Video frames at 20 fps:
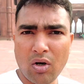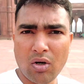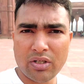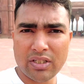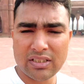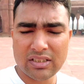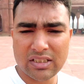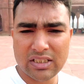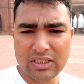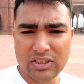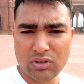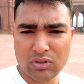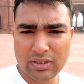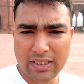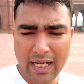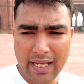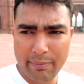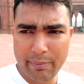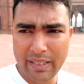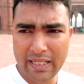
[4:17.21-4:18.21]
और इसकी जो
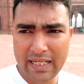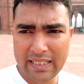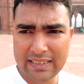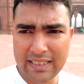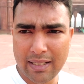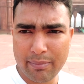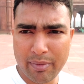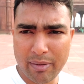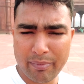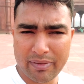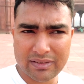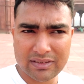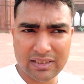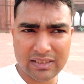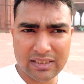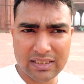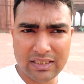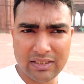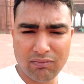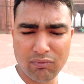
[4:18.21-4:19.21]
टाइमिंग है जामा
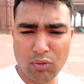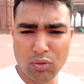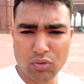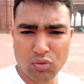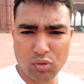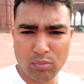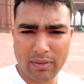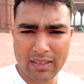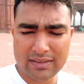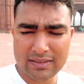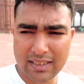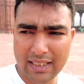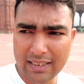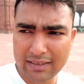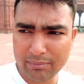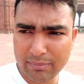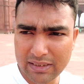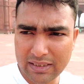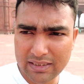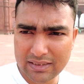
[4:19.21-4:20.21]
मस्जिद की वो सुबह
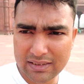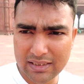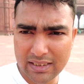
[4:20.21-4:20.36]
सात बजे